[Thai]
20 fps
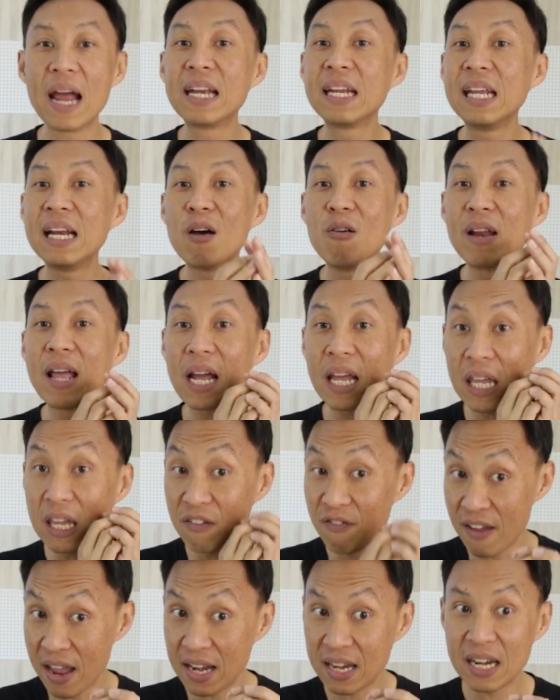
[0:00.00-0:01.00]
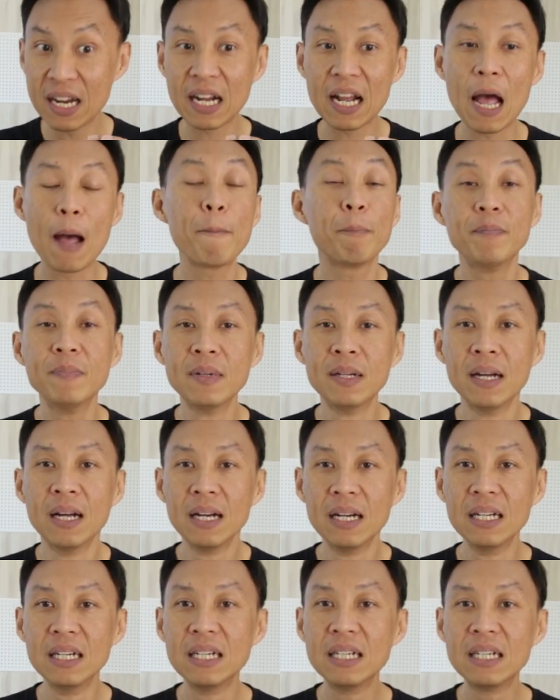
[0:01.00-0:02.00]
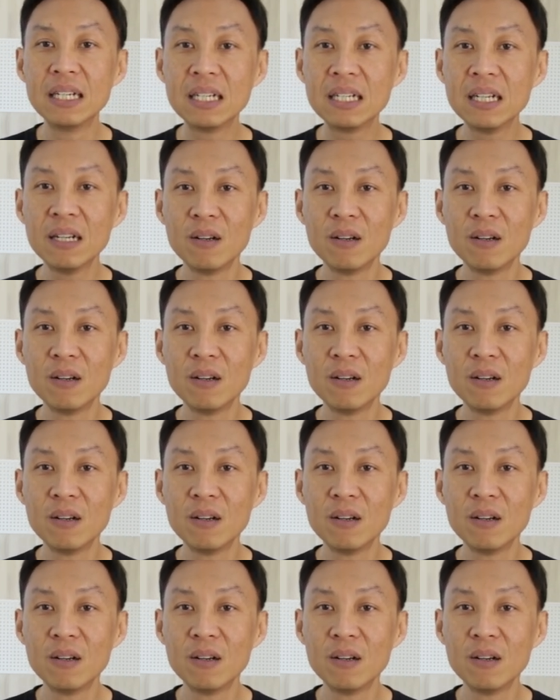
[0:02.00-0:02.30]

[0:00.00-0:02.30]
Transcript: อันนี้เราเรียกอีเวนต์นะครับหรือ